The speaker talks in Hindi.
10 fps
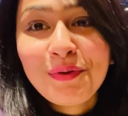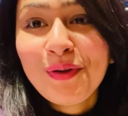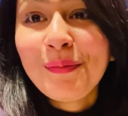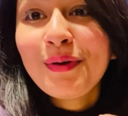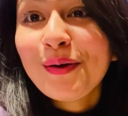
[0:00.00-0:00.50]
बोलूँ
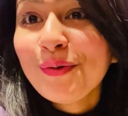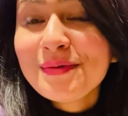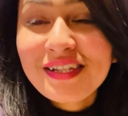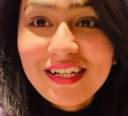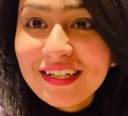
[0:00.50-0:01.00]
हम लोग का रूम
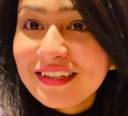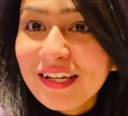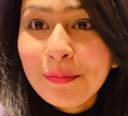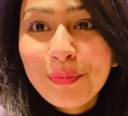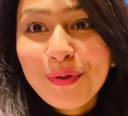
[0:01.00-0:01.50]
से निकलते
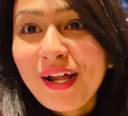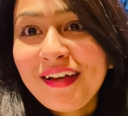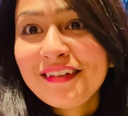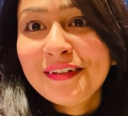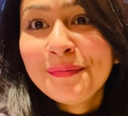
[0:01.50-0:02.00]
ही पूरा
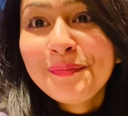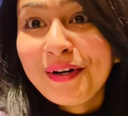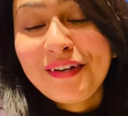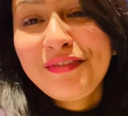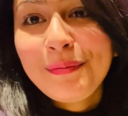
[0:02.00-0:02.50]
एकदम
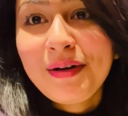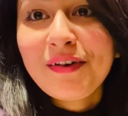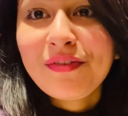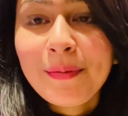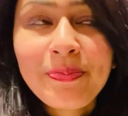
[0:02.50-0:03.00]
बर्फ ही
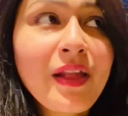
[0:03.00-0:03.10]
बर्फ है